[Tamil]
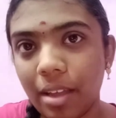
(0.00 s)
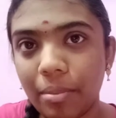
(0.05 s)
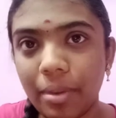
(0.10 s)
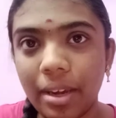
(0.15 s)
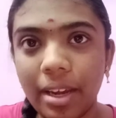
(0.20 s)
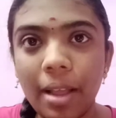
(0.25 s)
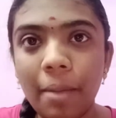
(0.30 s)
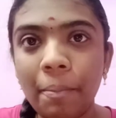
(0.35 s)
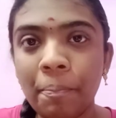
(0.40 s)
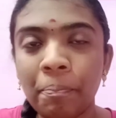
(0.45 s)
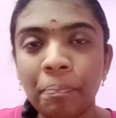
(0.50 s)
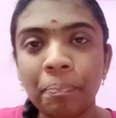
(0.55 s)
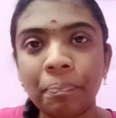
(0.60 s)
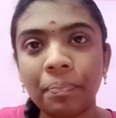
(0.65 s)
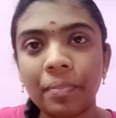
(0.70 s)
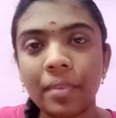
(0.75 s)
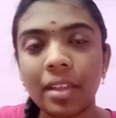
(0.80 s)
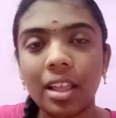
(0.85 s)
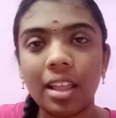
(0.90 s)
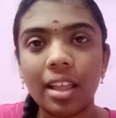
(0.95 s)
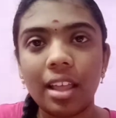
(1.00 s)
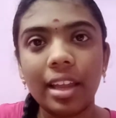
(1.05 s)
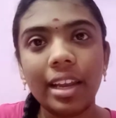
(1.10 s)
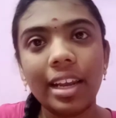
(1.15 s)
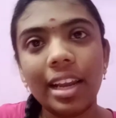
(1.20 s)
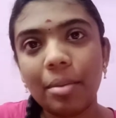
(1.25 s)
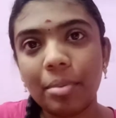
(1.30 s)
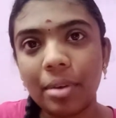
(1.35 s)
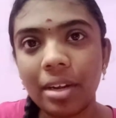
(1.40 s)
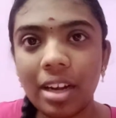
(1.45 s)
அப்படின்னா
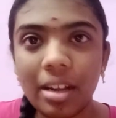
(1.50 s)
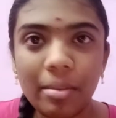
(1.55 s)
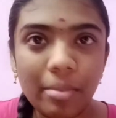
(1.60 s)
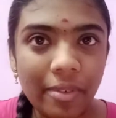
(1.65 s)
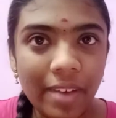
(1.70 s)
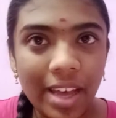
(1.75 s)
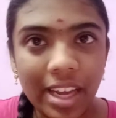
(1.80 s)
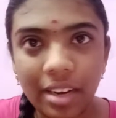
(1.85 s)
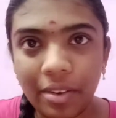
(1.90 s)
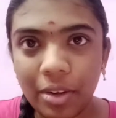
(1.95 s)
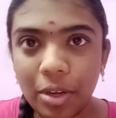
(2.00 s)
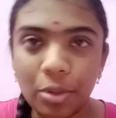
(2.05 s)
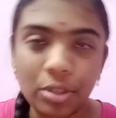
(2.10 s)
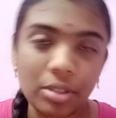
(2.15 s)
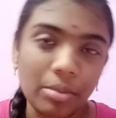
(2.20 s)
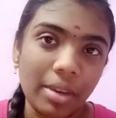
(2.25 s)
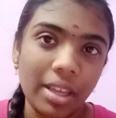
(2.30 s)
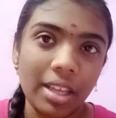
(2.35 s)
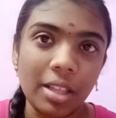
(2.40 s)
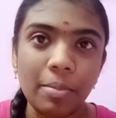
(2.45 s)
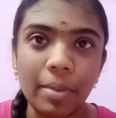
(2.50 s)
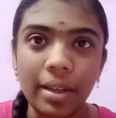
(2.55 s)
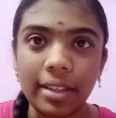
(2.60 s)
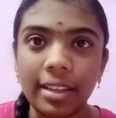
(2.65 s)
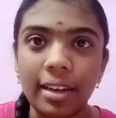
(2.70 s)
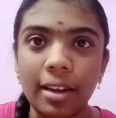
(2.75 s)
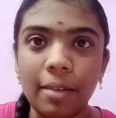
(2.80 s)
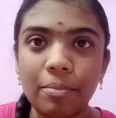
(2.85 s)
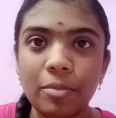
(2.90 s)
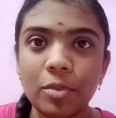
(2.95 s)
இல்லை அப்படின்னா நம்ம வேறு வீடியோஸ் அப்படிங்கிறது
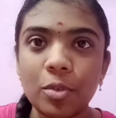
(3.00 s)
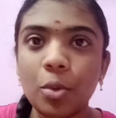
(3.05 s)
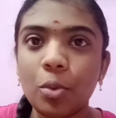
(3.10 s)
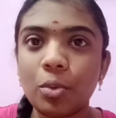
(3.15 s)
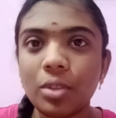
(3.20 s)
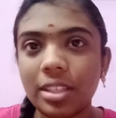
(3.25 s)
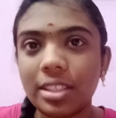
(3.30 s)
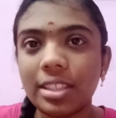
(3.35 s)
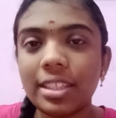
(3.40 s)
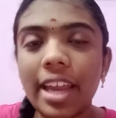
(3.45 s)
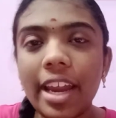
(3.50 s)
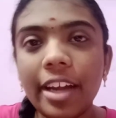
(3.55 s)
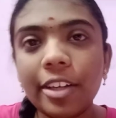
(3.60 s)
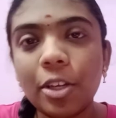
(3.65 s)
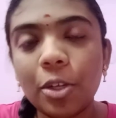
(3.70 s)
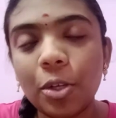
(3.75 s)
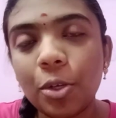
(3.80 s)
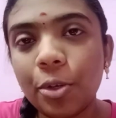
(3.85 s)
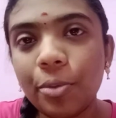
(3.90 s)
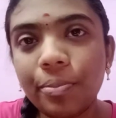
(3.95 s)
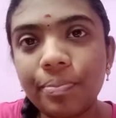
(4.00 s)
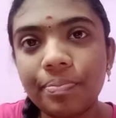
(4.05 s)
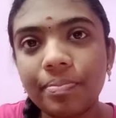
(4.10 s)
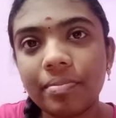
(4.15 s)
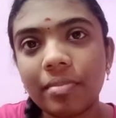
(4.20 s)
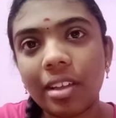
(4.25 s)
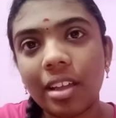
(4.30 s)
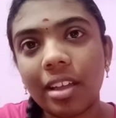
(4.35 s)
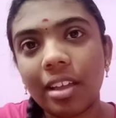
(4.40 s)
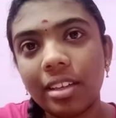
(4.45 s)
பார்த்துலாம் ஸோ இந்த ஸ்டேட்டுக்கும்
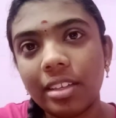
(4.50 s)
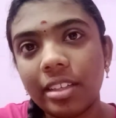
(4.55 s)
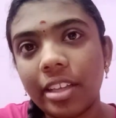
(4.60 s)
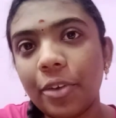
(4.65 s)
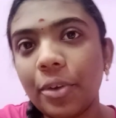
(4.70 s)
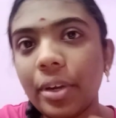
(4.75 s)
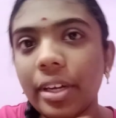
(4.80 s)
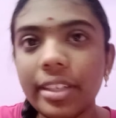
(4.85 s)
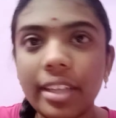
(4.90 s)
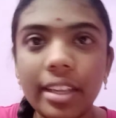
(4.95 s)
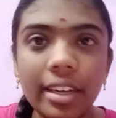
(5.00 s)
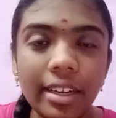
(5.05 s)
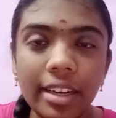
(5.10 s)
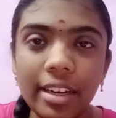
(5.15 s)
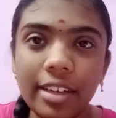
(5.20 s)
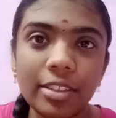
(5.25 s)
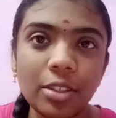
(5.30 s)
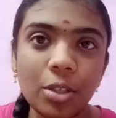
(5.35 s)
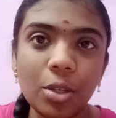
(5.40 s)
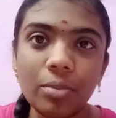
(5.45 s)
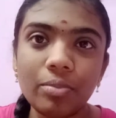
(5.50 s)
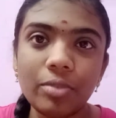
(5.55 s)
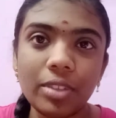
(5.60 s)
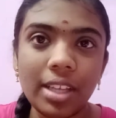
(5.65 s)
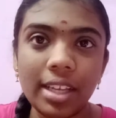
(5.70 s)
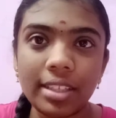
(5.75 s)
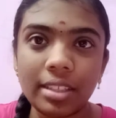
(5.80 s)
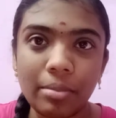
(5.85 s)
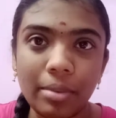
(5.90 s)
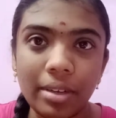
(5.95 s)
இந்த யூனியன் டெரிட்டரிஸ்க்கும்
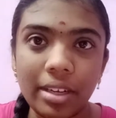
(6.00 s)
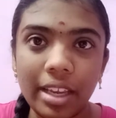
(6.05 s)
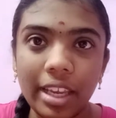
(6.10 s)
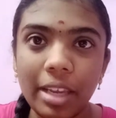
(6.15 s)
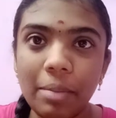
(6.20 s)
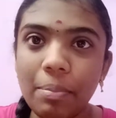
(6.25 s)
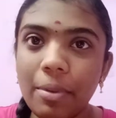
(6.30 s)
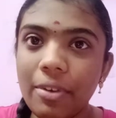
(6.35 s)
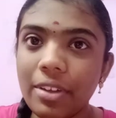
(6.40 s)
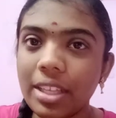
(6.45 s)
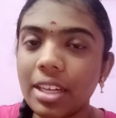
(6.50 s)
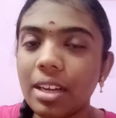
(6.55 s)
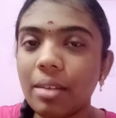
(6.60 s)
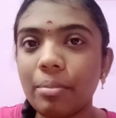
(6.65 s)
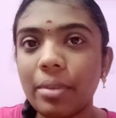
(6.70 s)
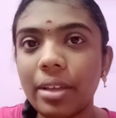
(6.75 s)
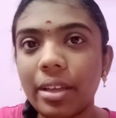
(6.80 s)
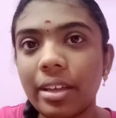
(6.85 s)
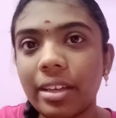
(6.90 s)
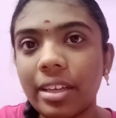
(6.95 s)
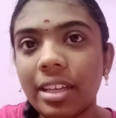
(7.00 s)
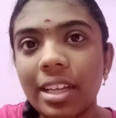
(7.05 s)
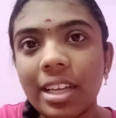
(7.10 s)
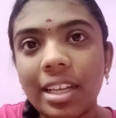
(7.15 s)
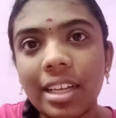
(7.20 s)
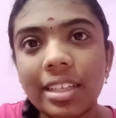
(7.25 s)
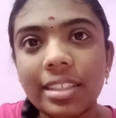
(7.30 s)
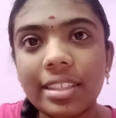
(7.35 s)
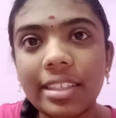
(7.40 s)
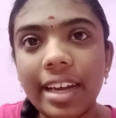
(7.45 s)
வித்தியாசம் என்ன இப்போ வந்து நம்ம
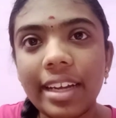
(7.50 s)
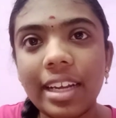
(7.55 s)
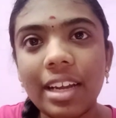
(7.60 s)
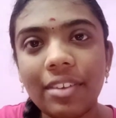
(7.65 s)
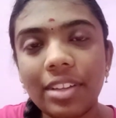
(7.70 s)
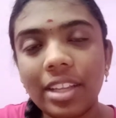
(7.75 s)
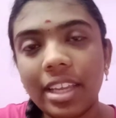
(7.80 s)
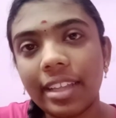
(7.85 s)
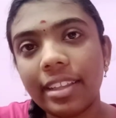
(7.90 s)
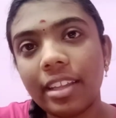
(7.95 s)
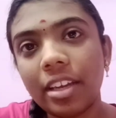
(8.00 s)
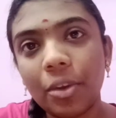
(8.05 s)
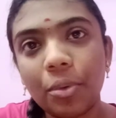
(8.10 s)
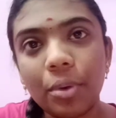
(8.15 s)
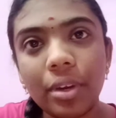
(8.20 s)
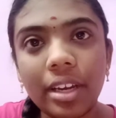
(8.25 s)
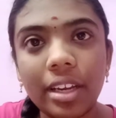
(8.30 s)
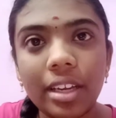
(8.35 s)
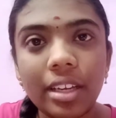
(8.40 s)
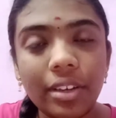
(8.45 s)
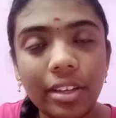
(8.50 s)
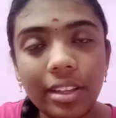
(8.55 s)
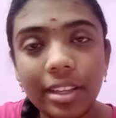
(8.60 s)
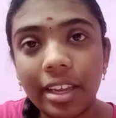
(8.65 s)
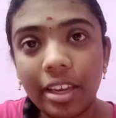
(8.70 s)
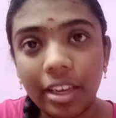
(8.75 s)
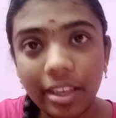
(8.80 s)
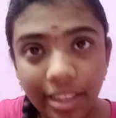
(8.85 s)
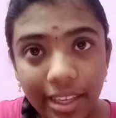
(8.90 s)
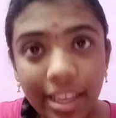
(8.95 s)
ஸ்டேட்டில் வந்து எத்தனை யூனியன் இந்த
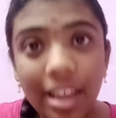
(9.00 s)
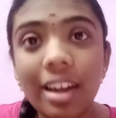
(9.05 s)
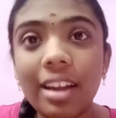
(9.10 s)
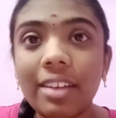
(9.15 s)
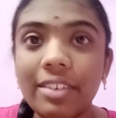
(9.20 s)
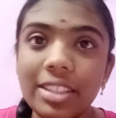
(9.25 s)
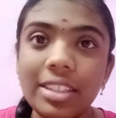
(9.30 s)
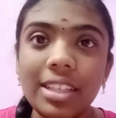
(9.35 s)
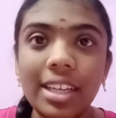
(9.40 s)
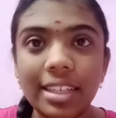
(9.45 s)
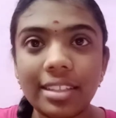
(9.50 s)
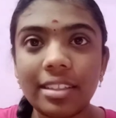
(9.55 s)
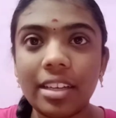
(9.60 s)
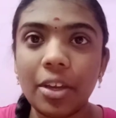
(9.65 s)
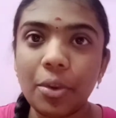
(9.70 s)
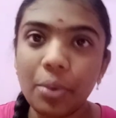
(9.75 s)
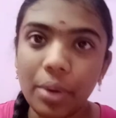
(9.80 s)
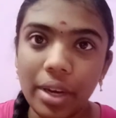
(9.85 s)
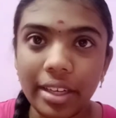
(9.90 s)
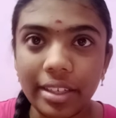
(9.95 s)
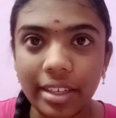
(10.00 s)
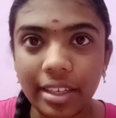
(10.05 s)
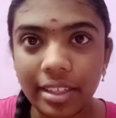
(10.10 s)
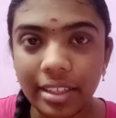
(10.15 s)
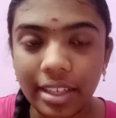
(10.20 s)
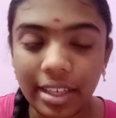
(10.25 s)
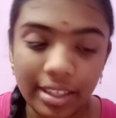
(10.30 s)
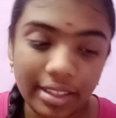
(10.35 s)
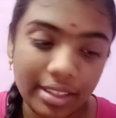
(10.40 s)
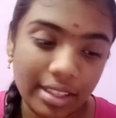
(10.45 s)
இந்தியாவில் வந்து எத்தனை யூனியன்
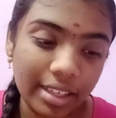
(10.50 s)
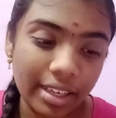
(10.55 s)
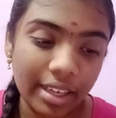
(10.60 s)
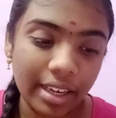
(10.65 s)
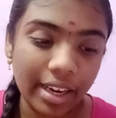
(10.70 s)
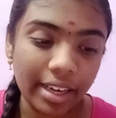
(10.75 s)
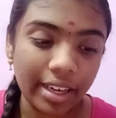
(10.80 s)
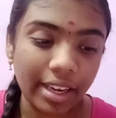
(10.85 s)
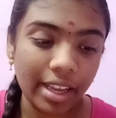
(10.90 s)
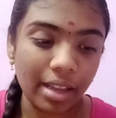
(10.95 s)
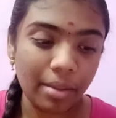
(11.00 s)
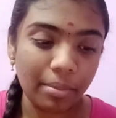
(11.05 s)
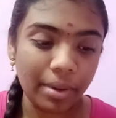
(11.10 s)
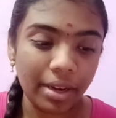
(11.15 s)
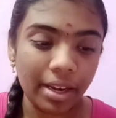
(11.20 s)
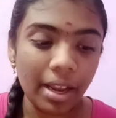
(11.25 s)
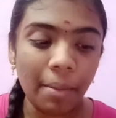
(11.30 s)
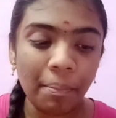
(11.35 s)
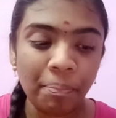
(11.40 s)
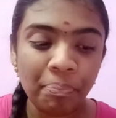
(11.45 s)
டெரிட்டரிஸ் இருக்குதுன்னு கேட்டிங்க அப்படின்னா